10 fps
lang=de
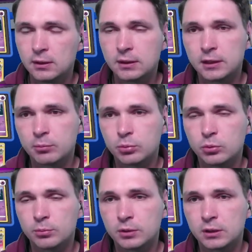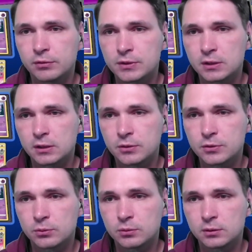Ein Pokémon darf er sich
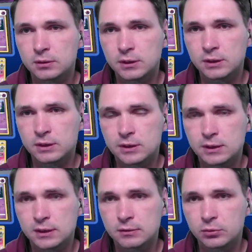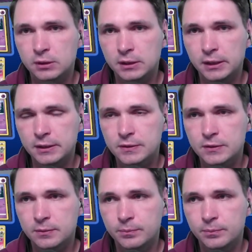raussuchen. Da ist das Gardevoir EX.